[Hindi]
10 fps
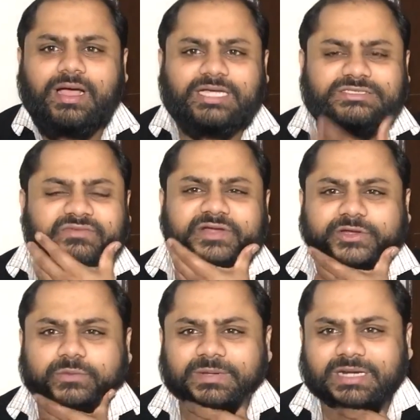आज हम
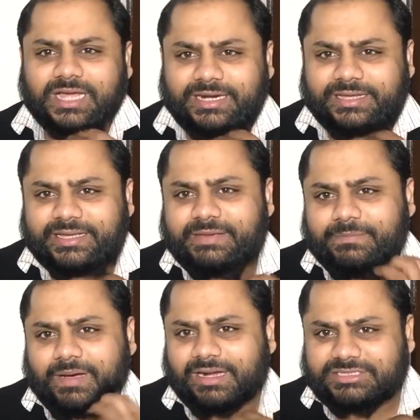वीडियो बना रहे
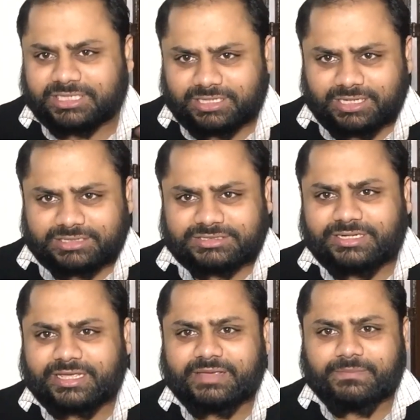हैं बाल झड़ना
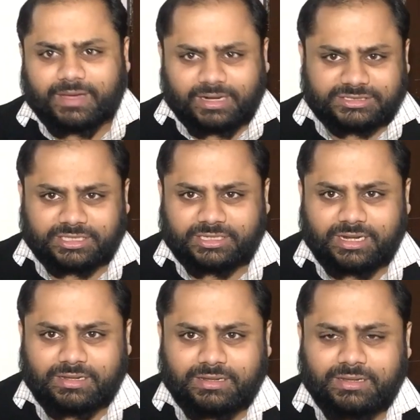सिर के बाल झड़ना